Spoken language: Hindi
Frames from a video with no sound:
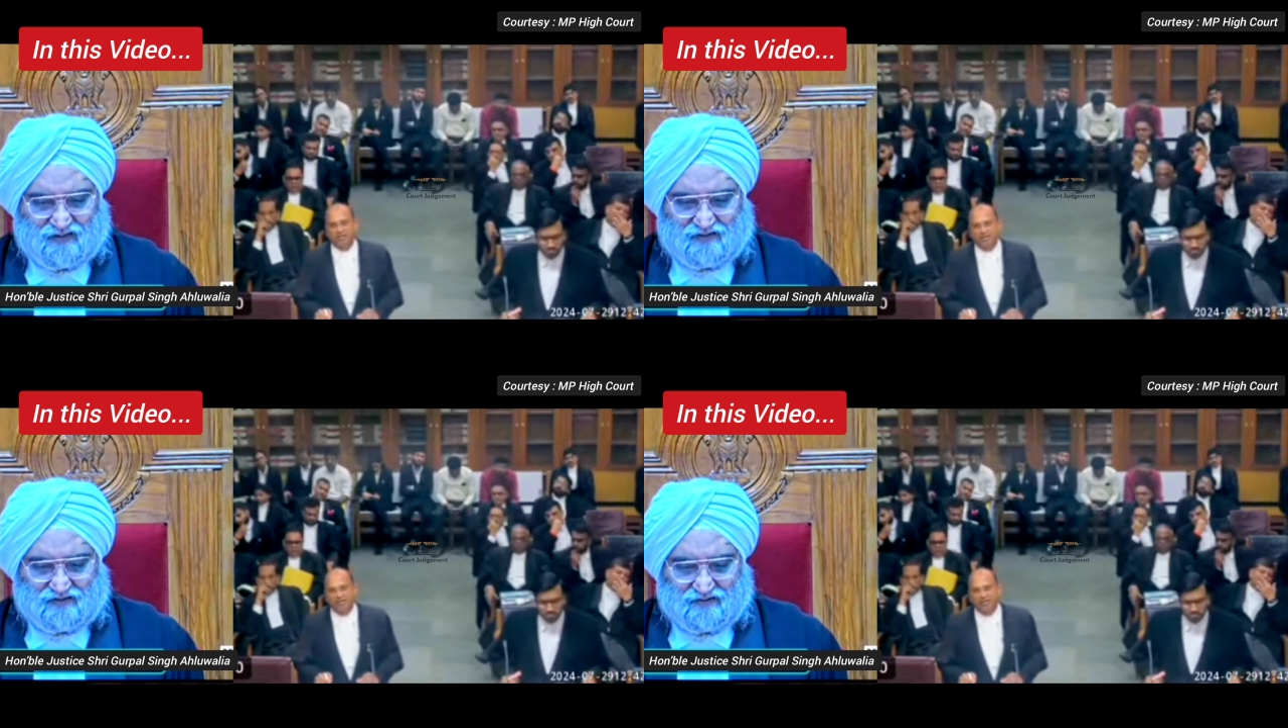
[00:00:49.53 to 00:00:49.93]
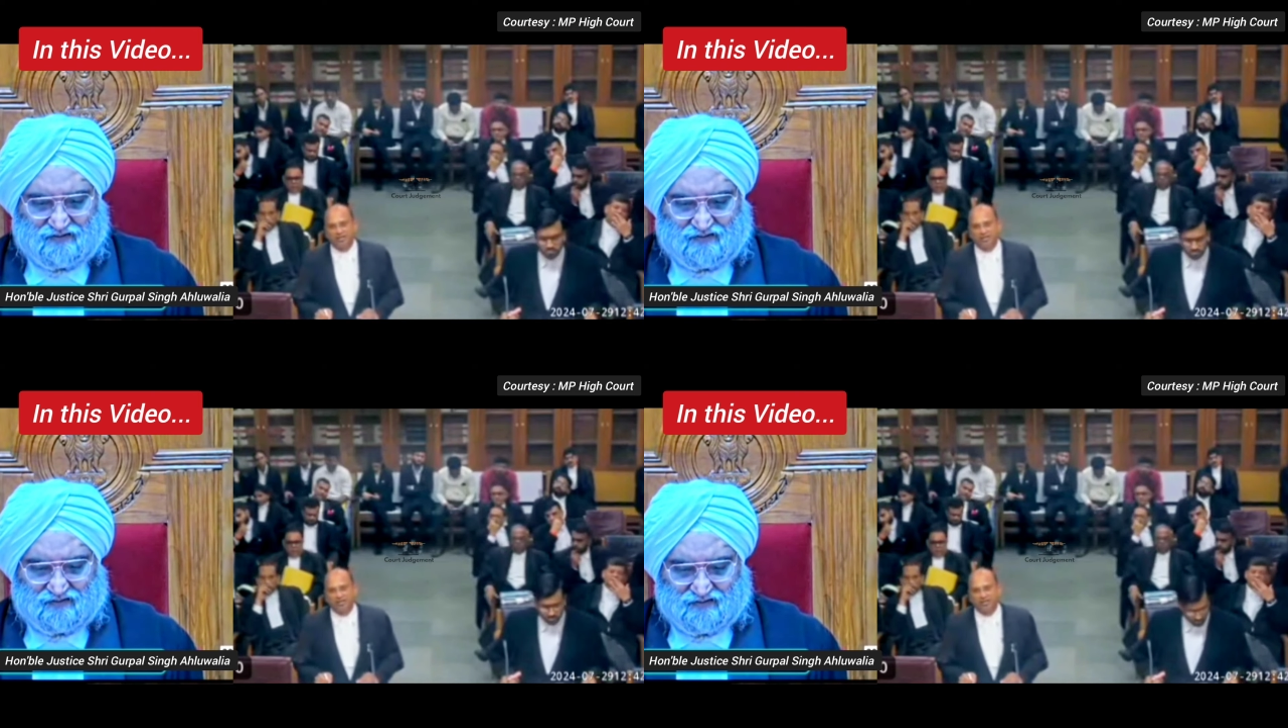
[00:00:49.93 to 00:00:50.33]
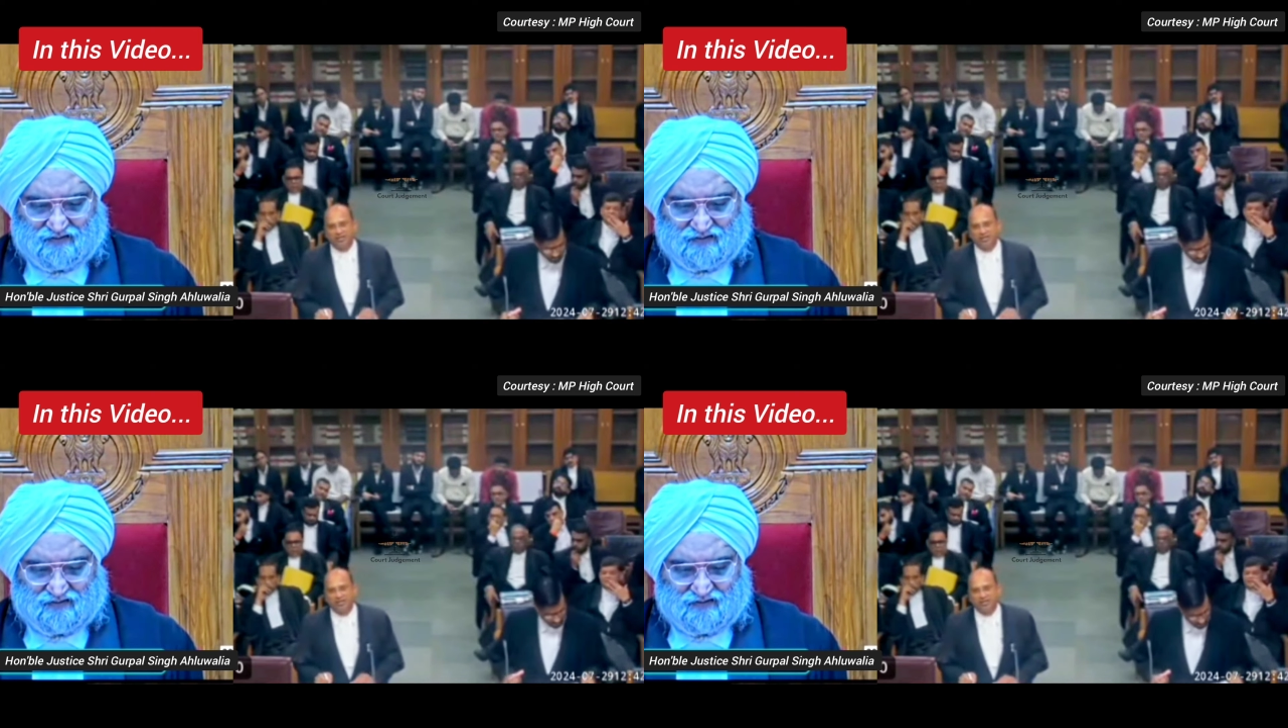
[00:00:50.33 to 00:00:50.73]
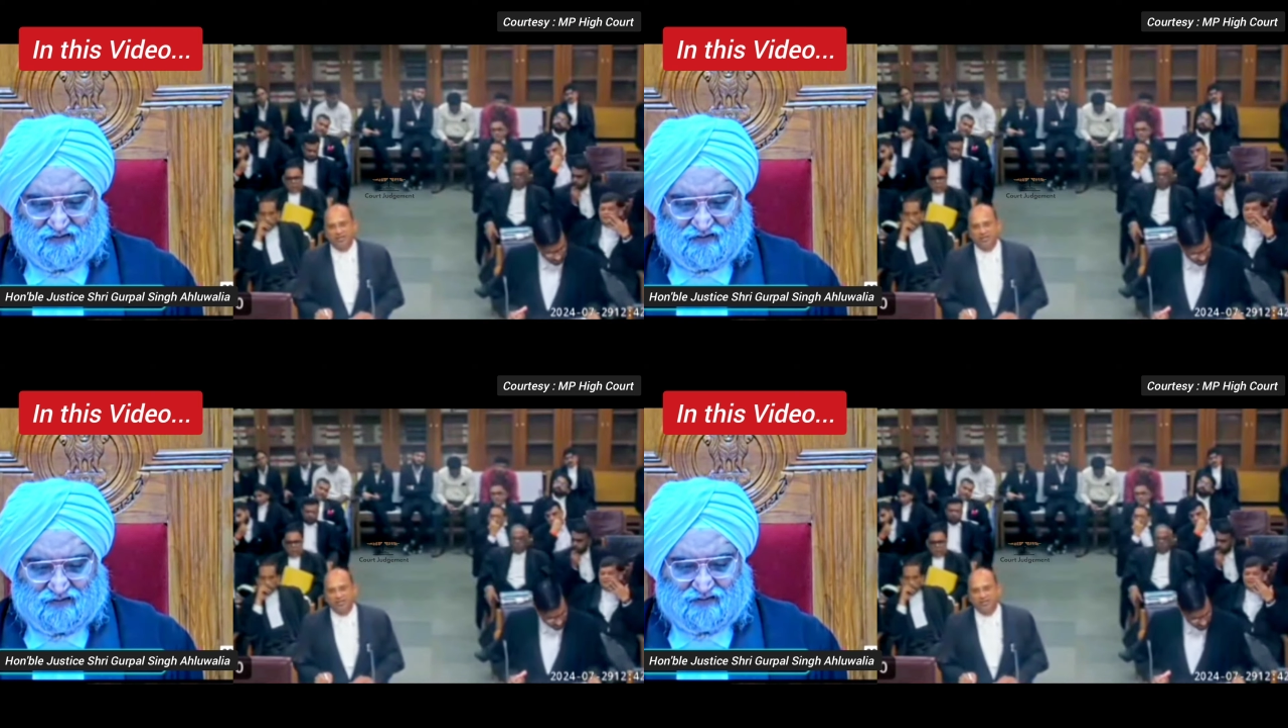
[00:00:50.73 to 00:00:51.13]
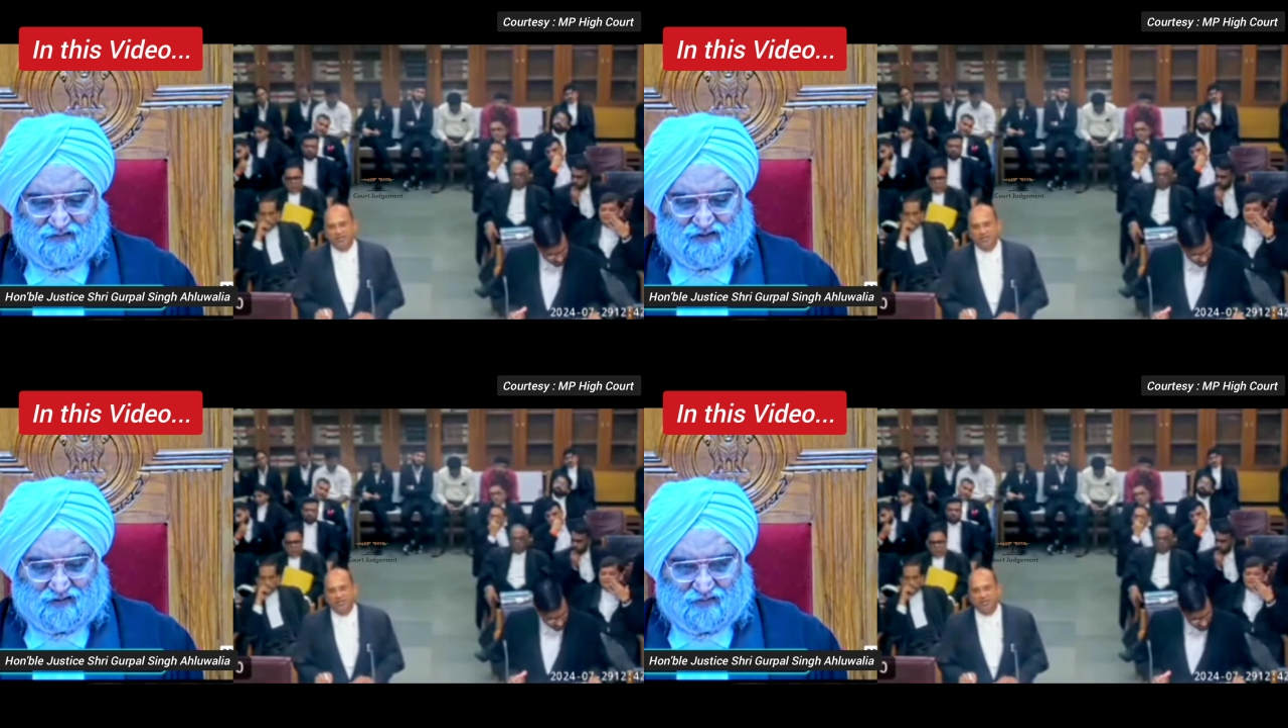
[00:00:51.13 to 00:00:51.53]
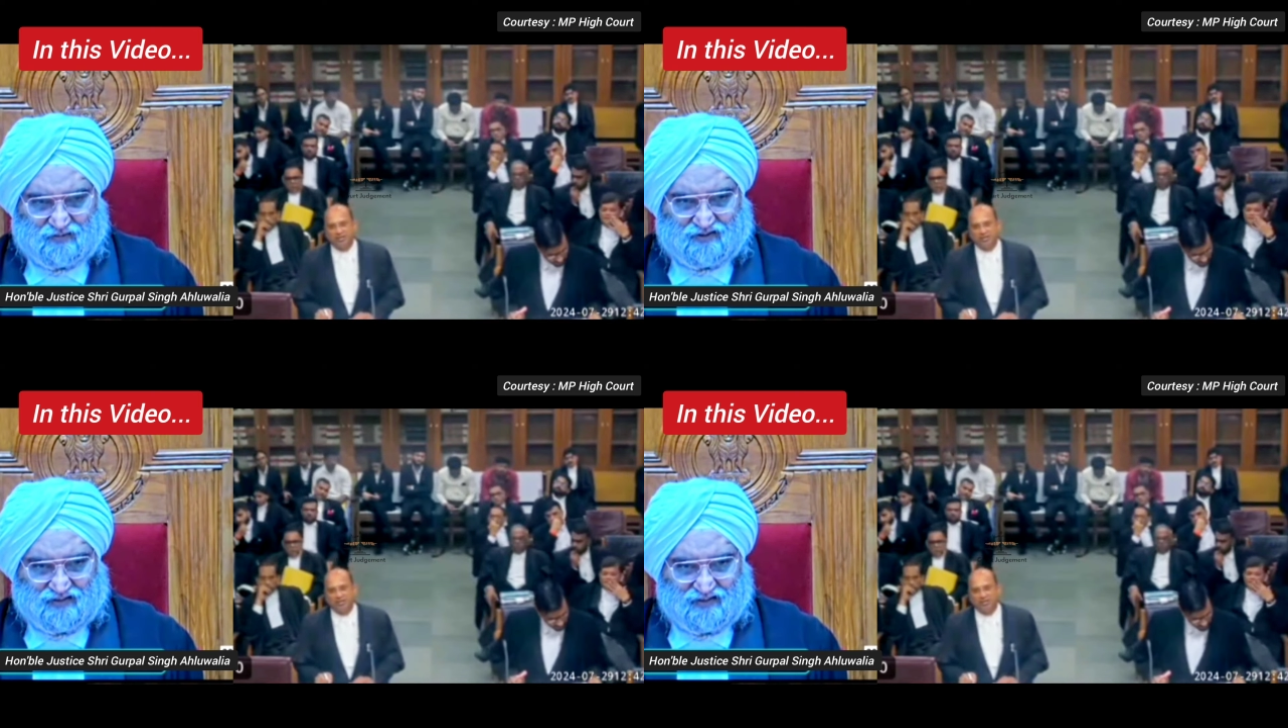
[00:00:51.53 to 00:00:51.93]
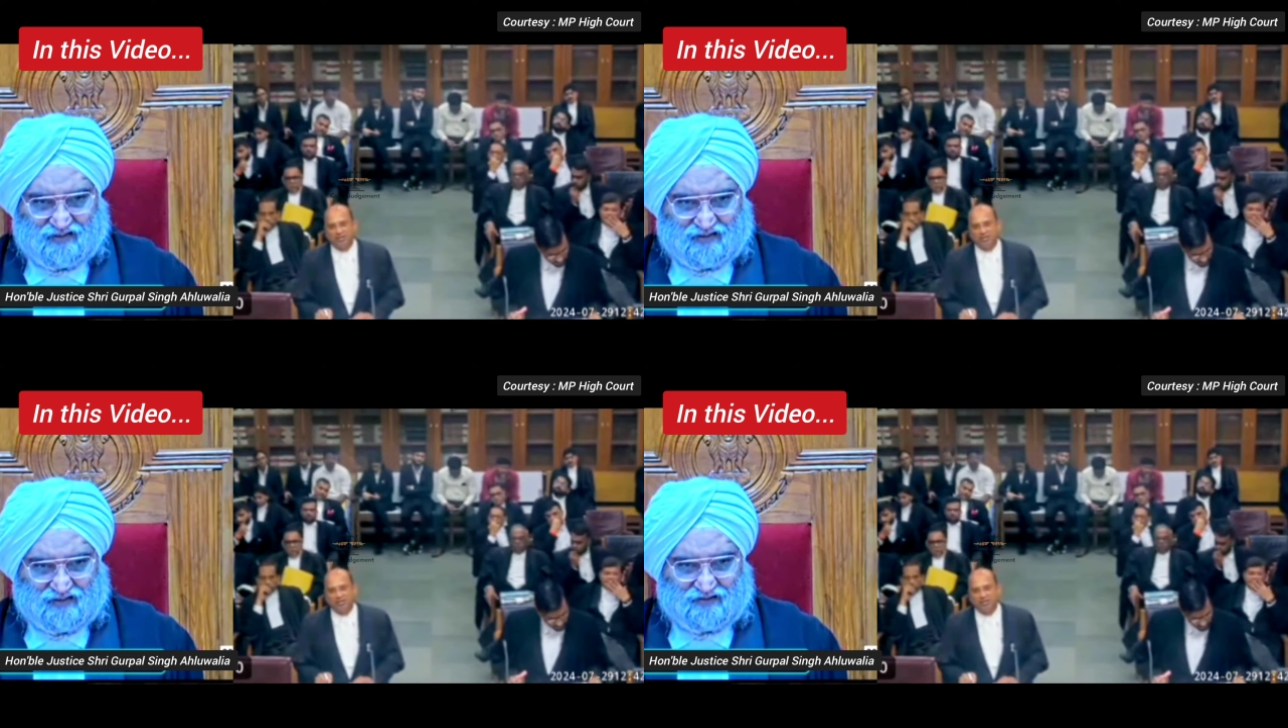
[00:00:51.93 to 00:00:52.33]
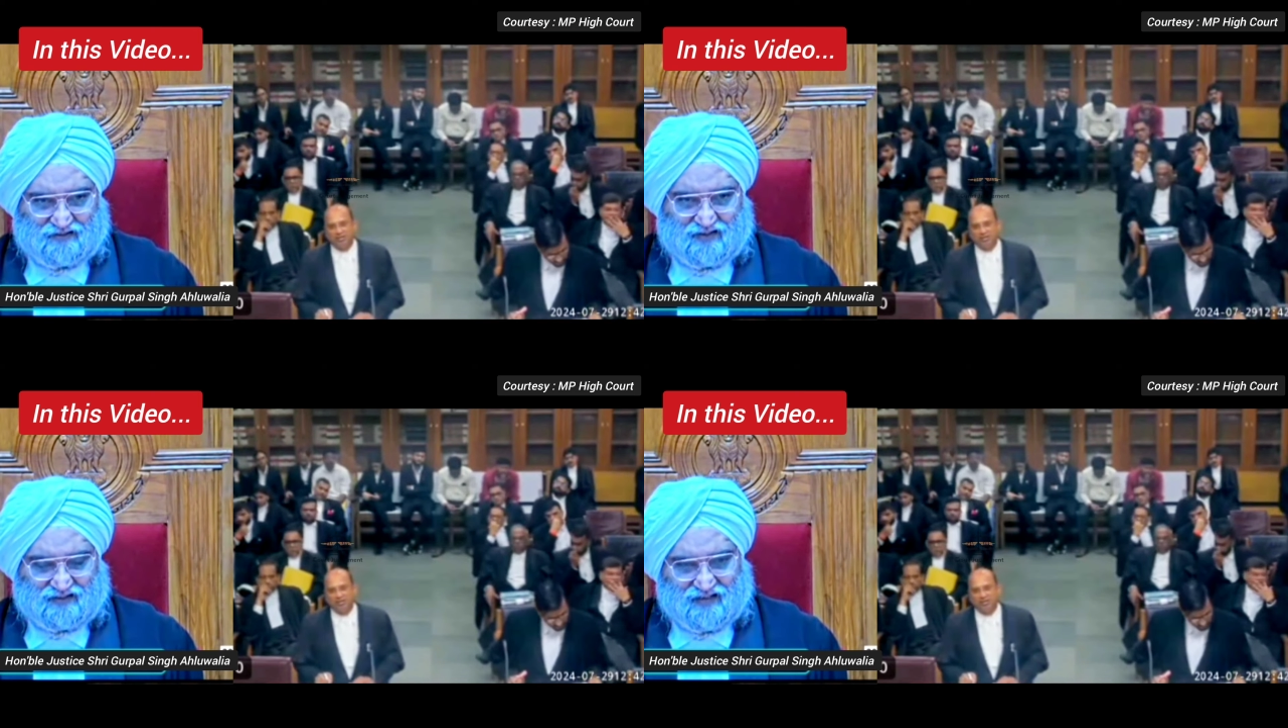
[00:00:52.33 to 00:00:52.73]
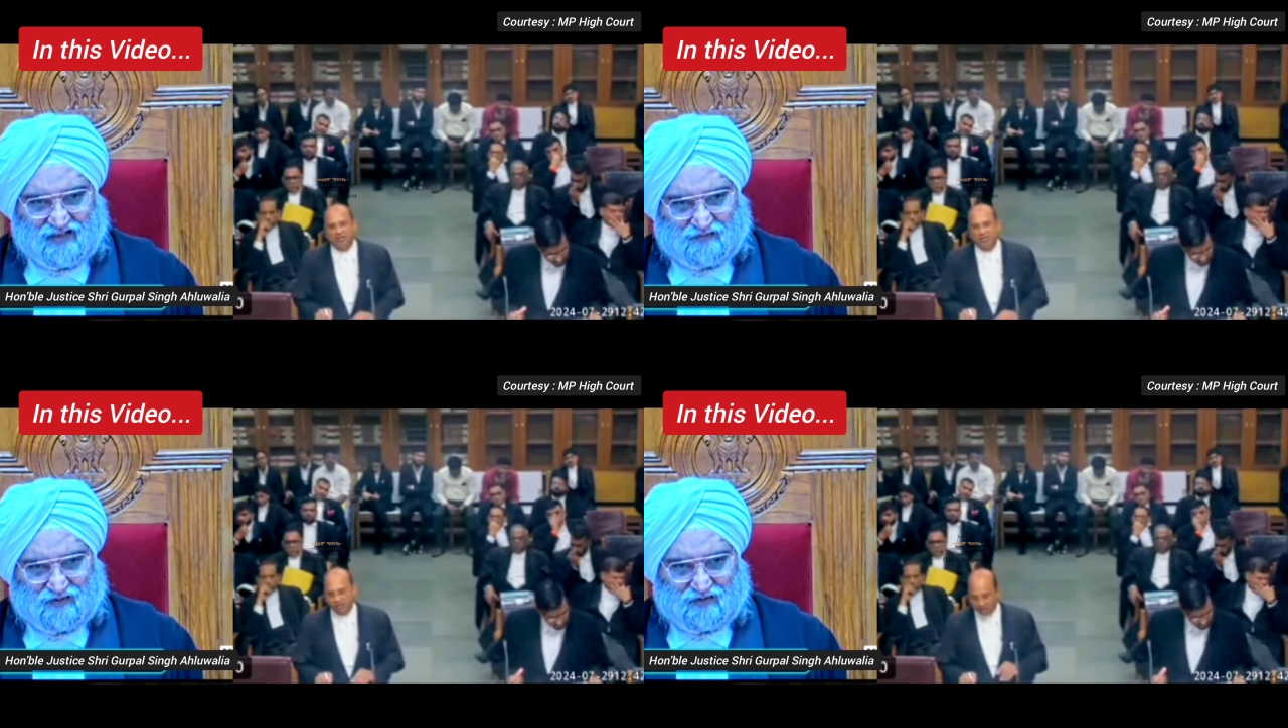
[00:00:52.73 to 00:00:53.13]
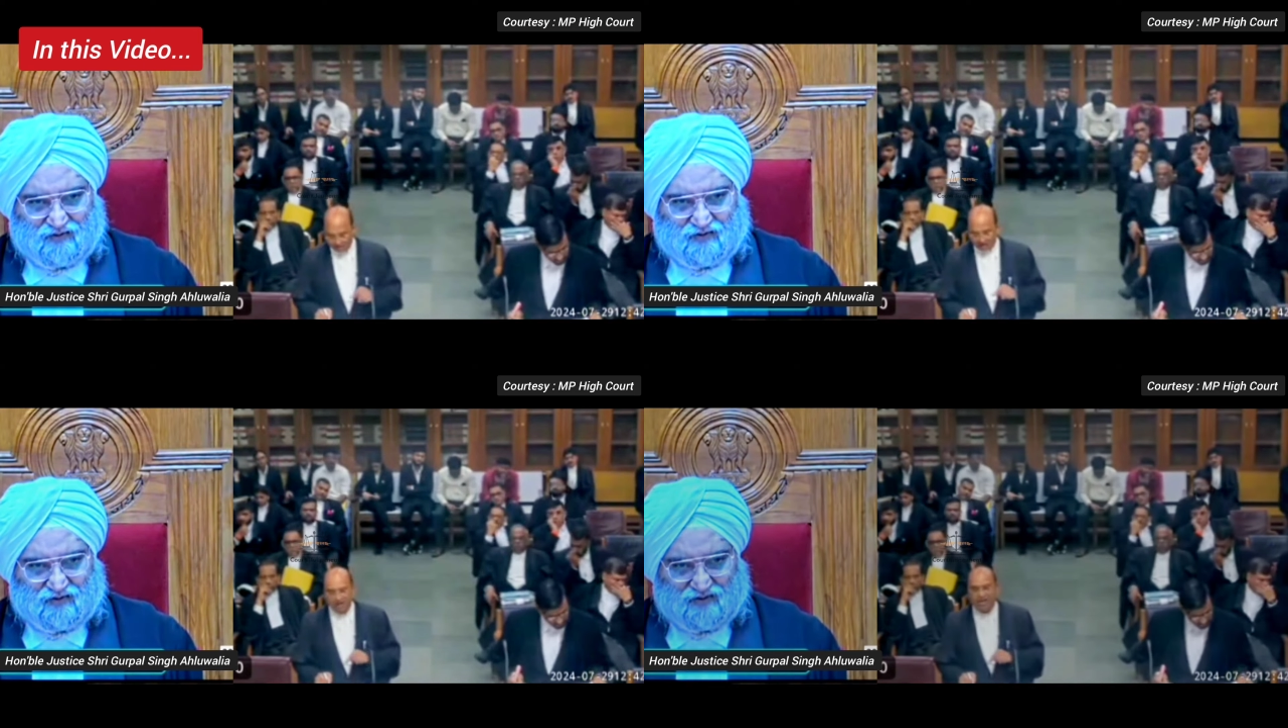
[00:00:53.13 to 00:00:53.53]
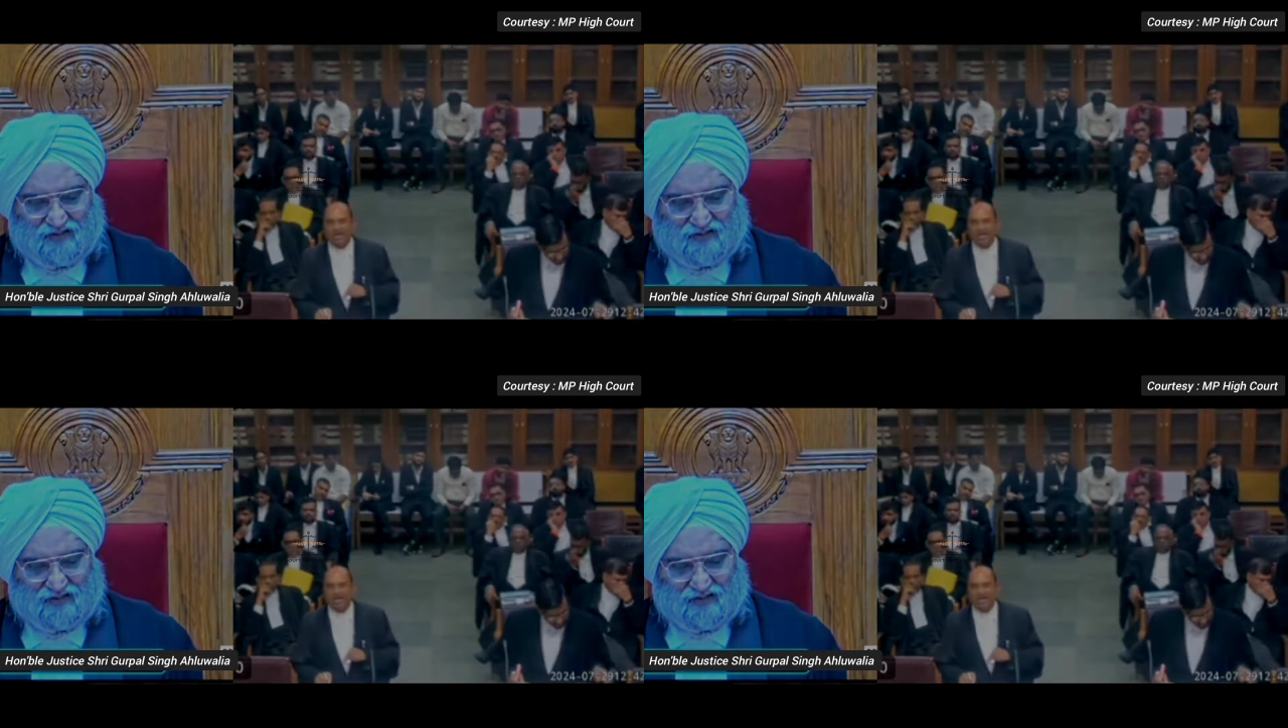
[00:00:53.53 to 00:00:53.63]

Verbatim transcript: है प्रॉब्लम तो यही है ना हंसना आप लोगों को कहीं